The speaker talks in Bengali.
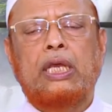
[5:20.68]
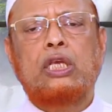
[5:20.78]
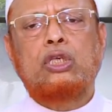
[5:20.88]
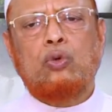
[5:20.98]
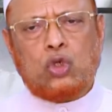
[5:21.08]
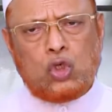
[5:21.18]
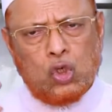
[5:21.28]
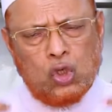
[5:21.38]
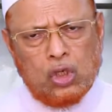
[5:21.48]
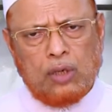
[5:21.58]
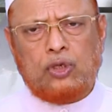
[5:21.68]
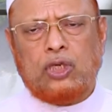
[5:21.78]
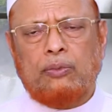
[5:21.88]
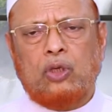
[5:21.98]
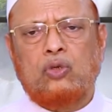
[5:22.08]
এই যে অসংখ্য
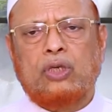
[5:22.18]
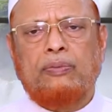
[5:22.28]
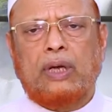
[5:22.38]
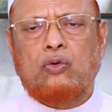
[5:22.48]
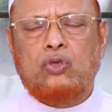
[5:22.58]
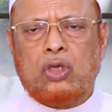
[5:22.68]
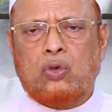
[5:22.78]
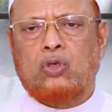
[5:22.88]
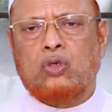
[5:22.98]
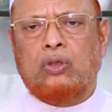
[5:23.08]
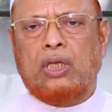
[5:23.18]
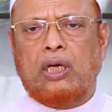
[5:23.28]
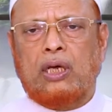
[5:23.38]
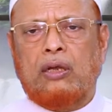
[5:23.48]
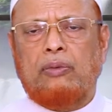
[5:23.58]
বিষয় মানুষকে মানুষকে কষ্ট দেওয়া
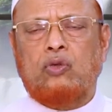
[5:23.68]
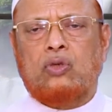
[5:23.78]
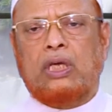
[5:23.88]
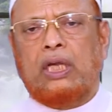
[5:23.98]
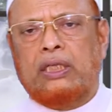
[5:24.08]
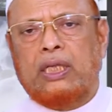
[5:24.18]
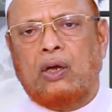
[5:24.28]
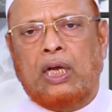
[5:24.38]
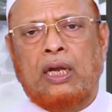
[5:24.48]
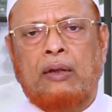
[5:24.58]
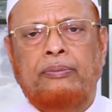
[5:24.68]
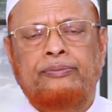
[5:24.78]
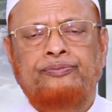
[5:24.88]
খারাপ মানুষকে গালি দেওয়া খারাপ